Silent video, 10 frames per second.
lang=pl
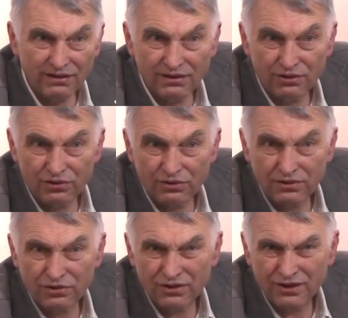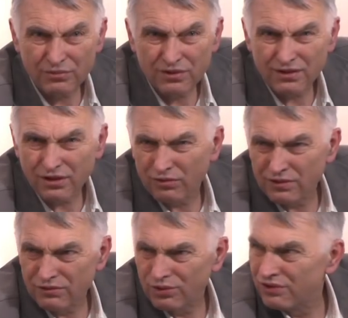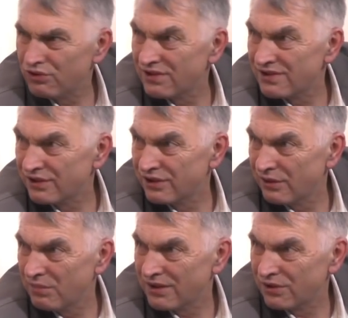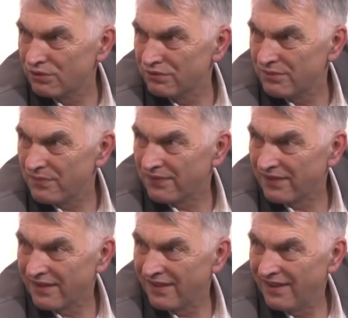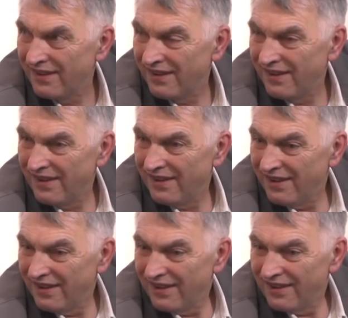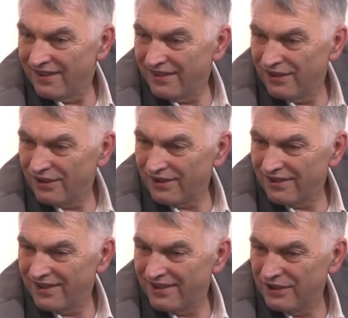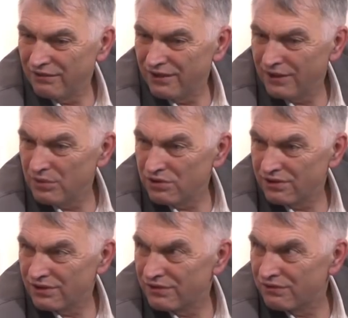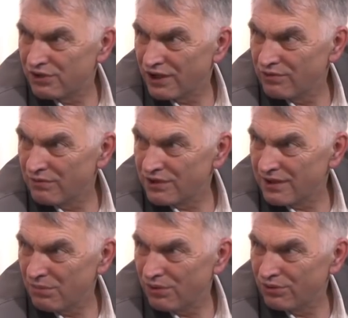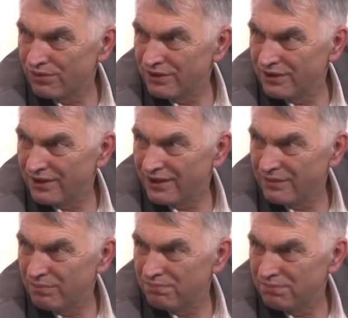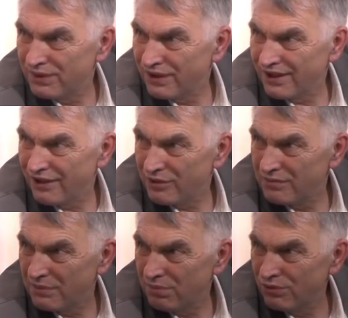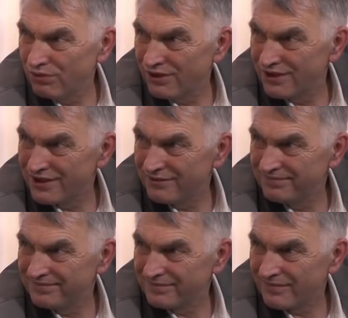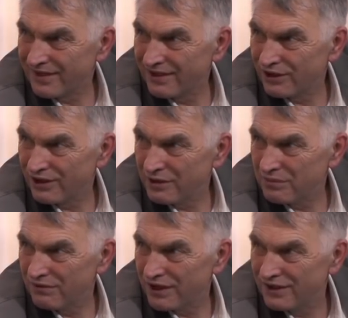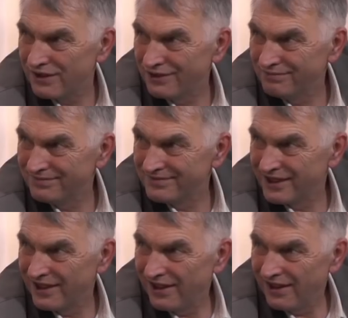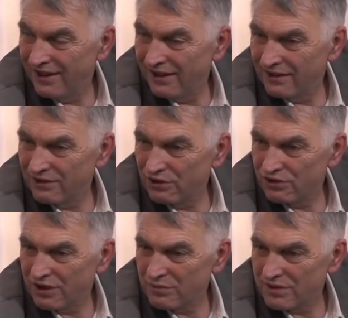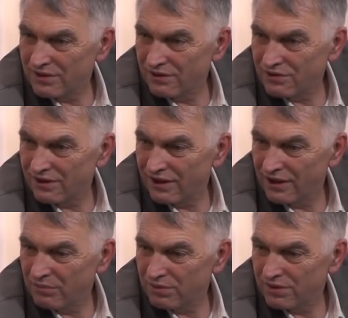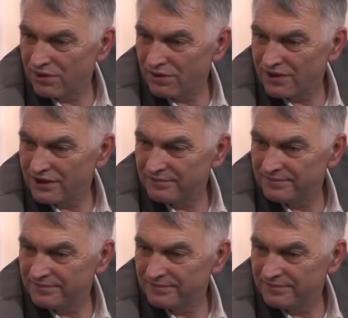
1700, około 2000 kilometrów. Mhm. No, niewiele myśląc, wsiadłem w samochód i, i pojechałem na północ. Jechałem dwa dni, gdzieś tam z noclegiem po drodze